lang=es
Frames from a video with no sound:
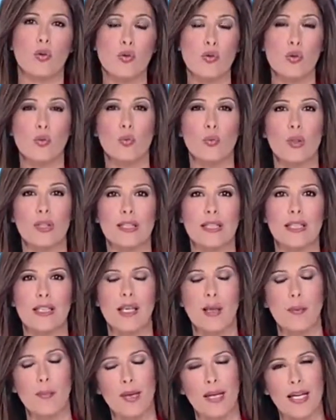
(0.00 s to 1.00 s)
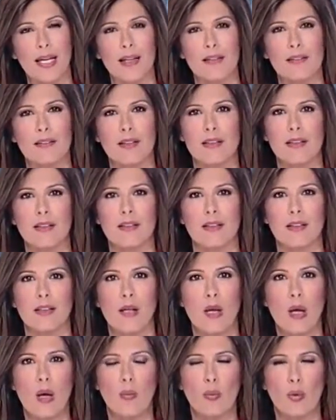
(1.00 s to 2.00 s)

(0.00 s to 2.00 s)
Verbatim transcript: con su muerte en venganza, dicen,